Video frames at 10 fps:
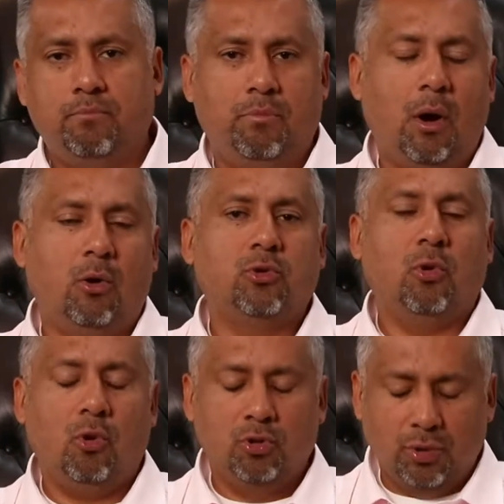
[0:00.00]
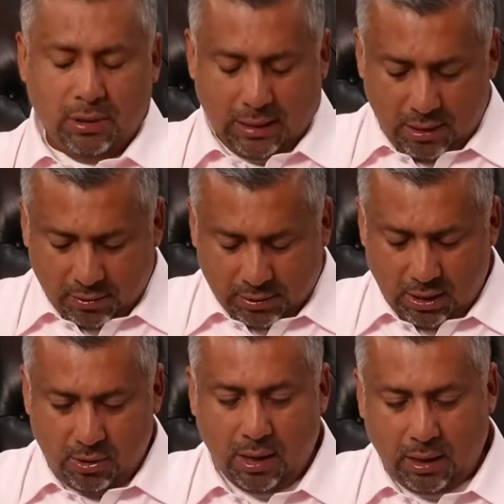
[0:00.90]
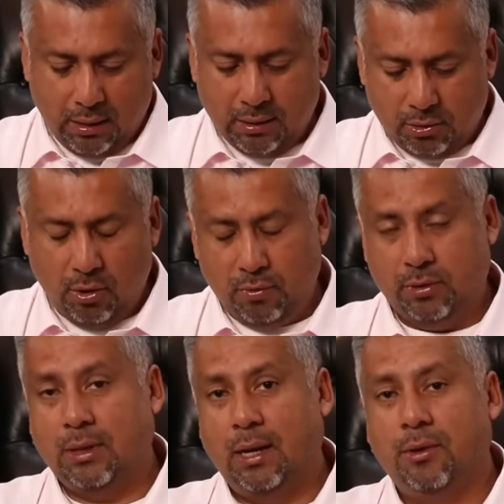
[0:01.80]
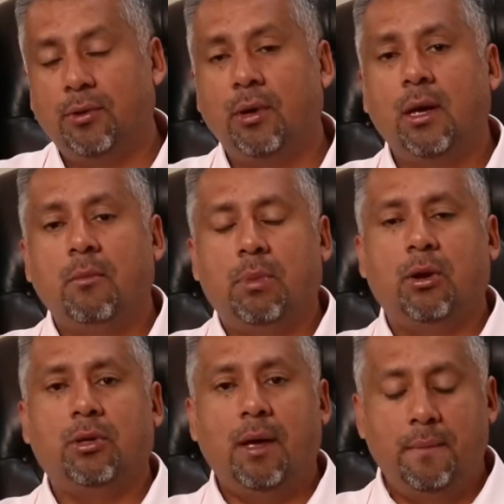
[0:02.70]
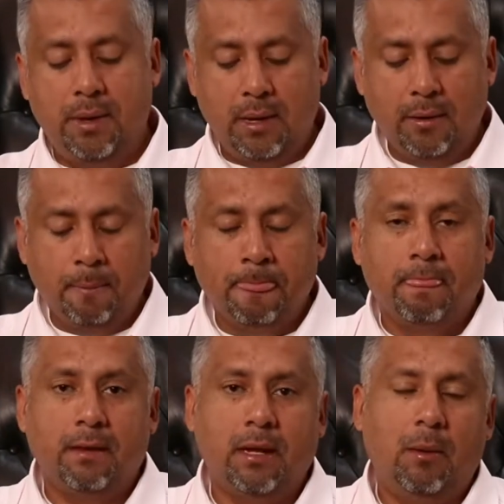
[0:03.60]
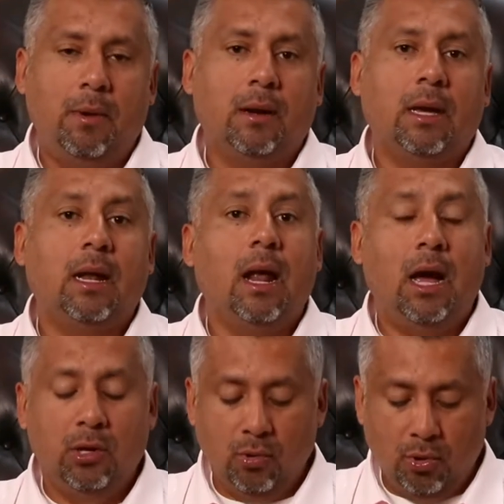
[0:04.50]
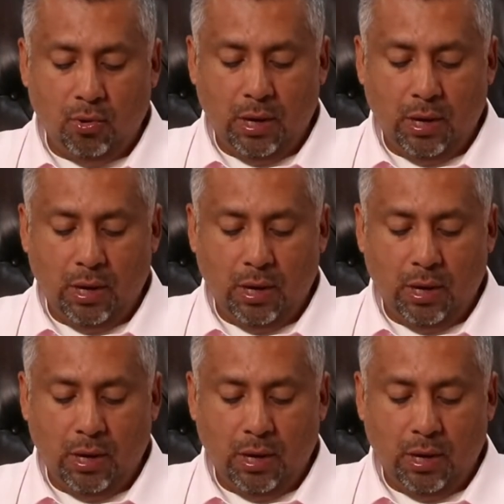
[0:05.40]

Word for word: Bajó su rostro en ti dijo, Señor, aquí te estoy buscando, pero también dice la palabra que ayunó.